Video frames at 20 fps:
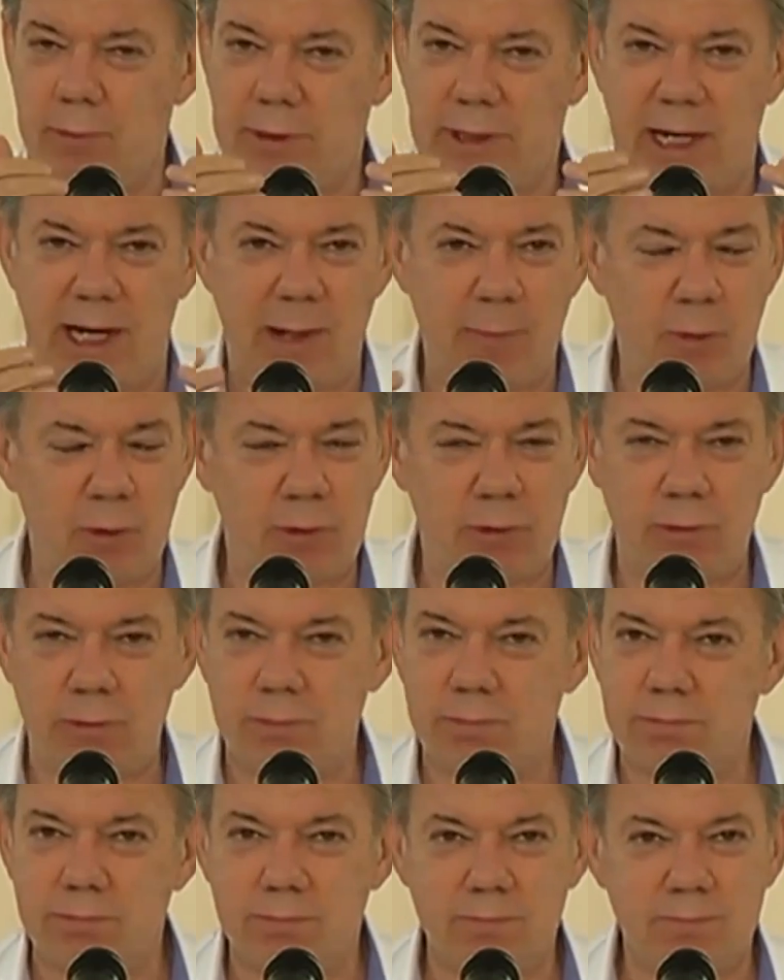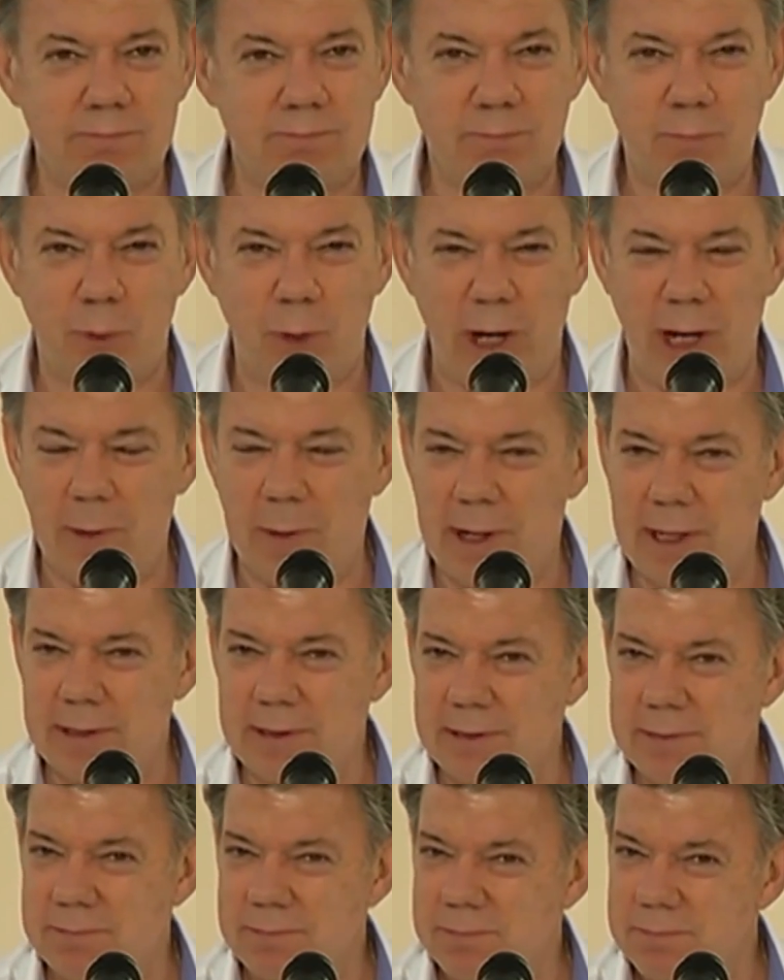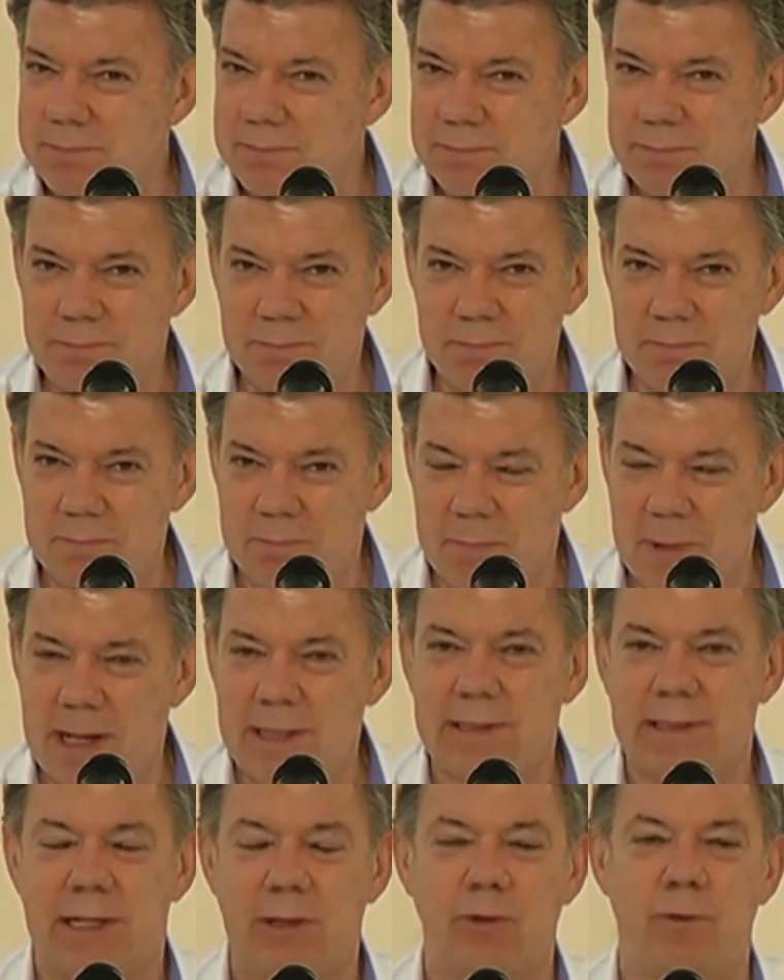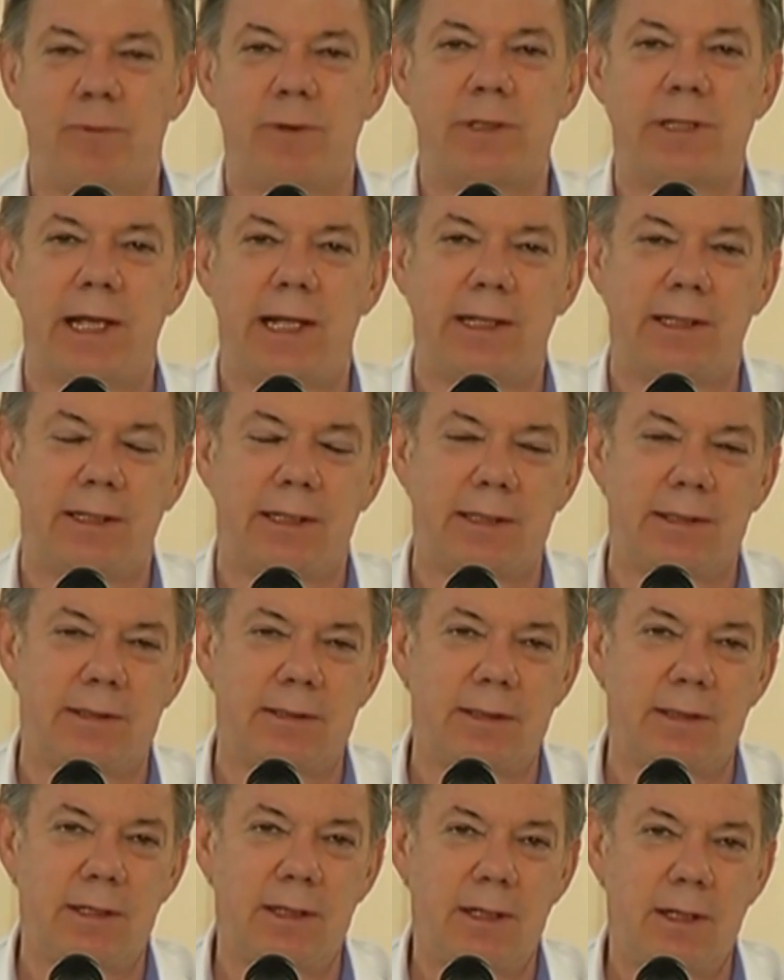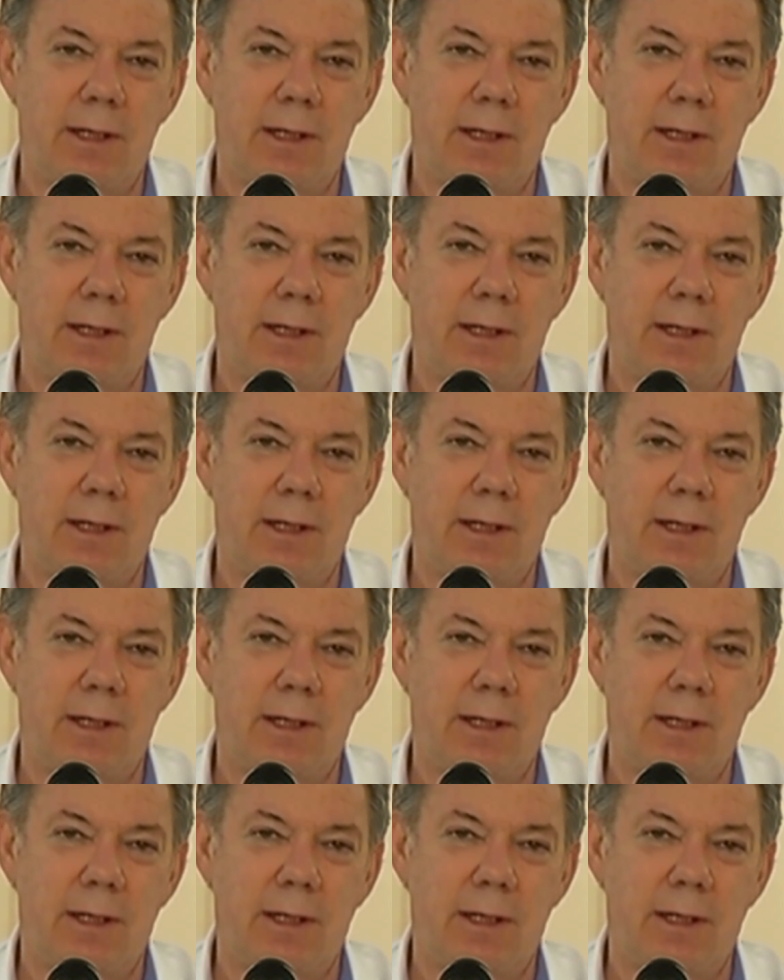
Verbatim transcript: Tenemos pruebas más que suficientes